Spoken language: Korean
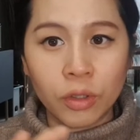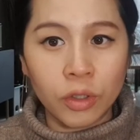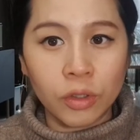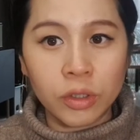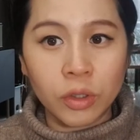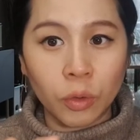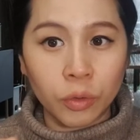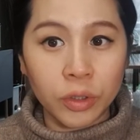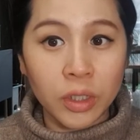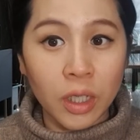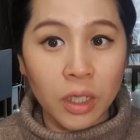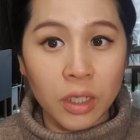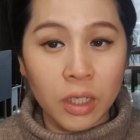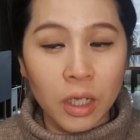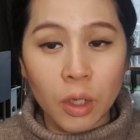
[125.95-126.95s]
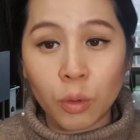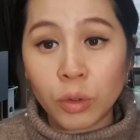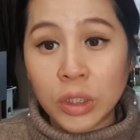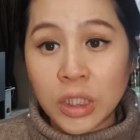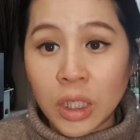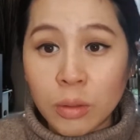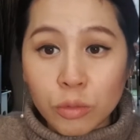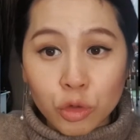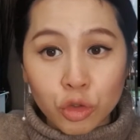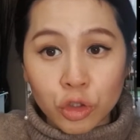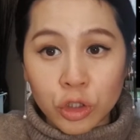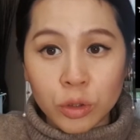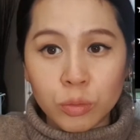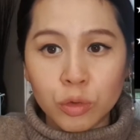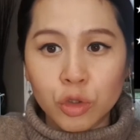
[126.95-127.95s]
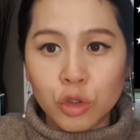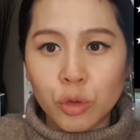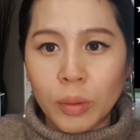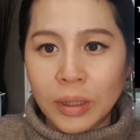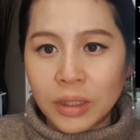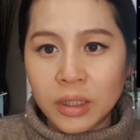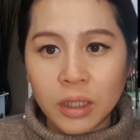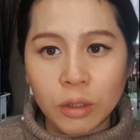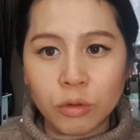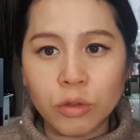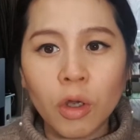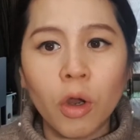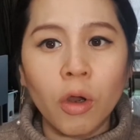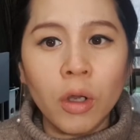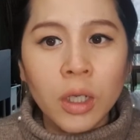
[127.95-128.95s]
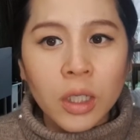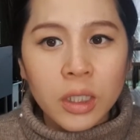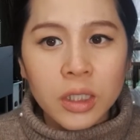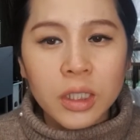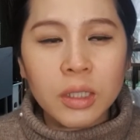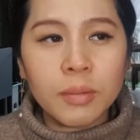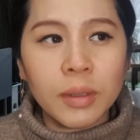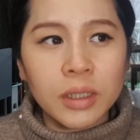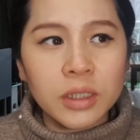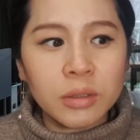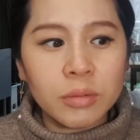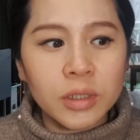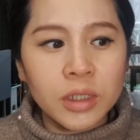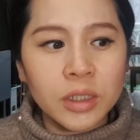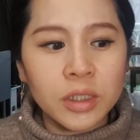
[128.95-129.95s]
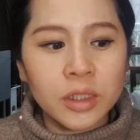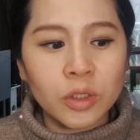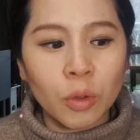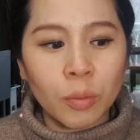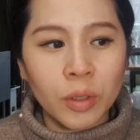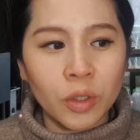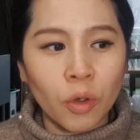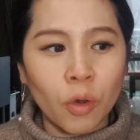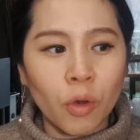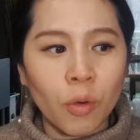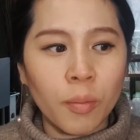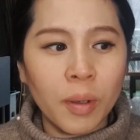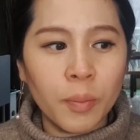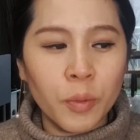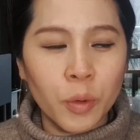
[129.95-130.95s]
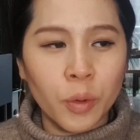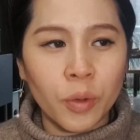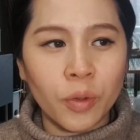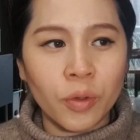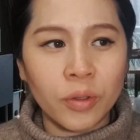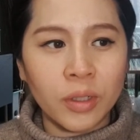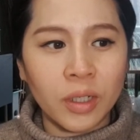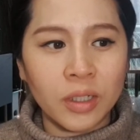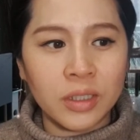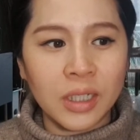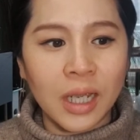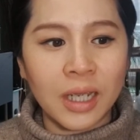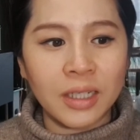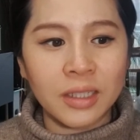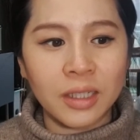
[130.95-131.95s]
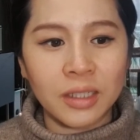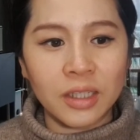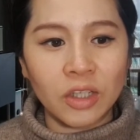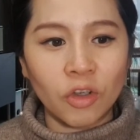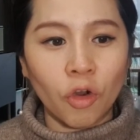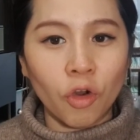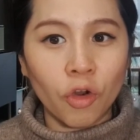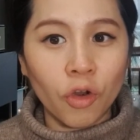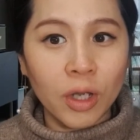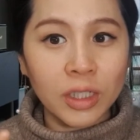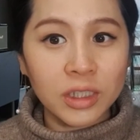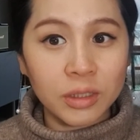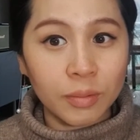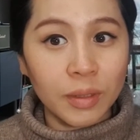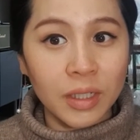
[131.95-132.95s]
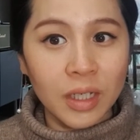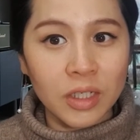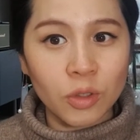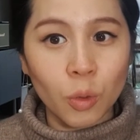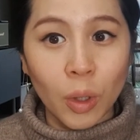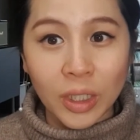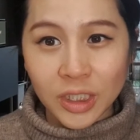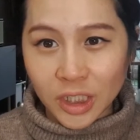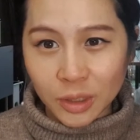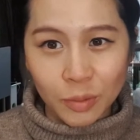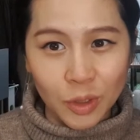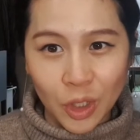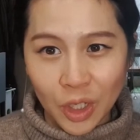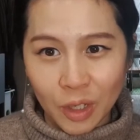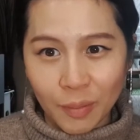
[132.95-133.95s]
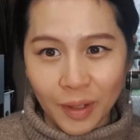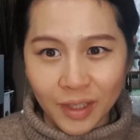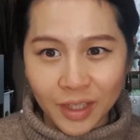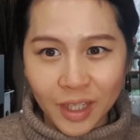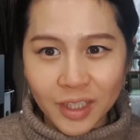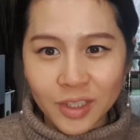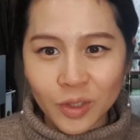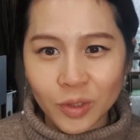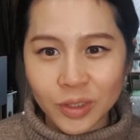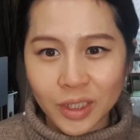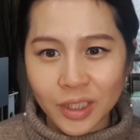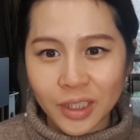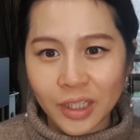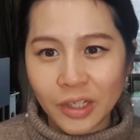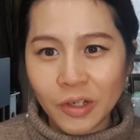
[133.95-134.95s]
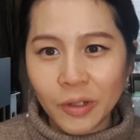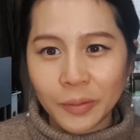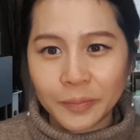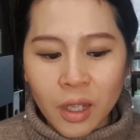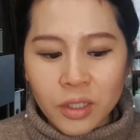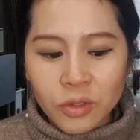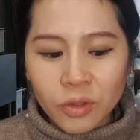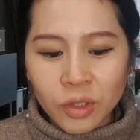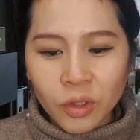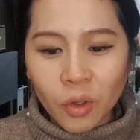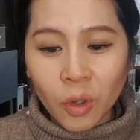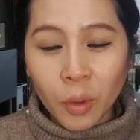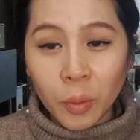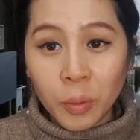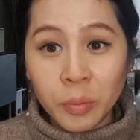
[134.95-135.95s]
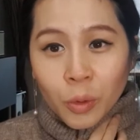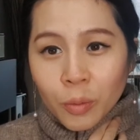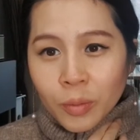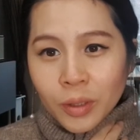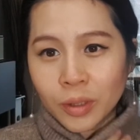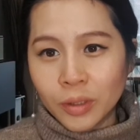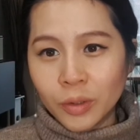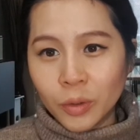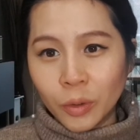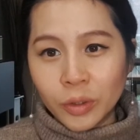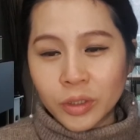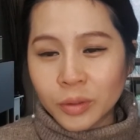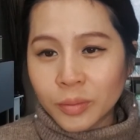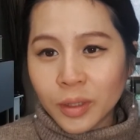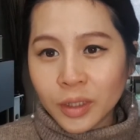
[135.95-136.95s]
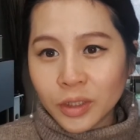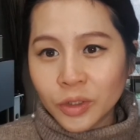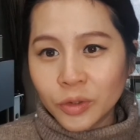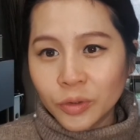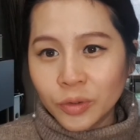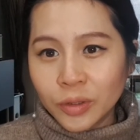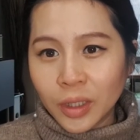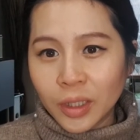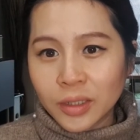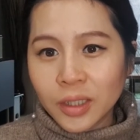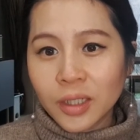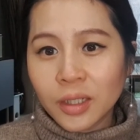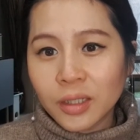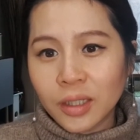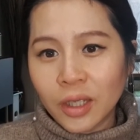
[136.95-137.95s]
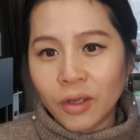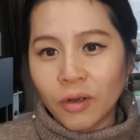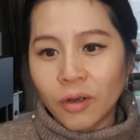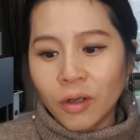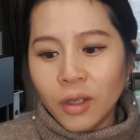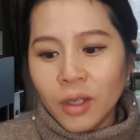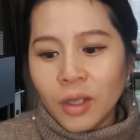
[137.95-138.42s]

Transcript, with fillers: 이럴 때는 어떻게 얘기하고 DM을 주시는 분들도 많더라고요. 이 말씀이신 즉 정말 영 엄마표 영어나 이제 아이들한테 영어 학습에 의해서 관심이 되게 많다는 거잖아요. 그래서 이런 거 보면 정말 열심히 하시는구나 생각돼요.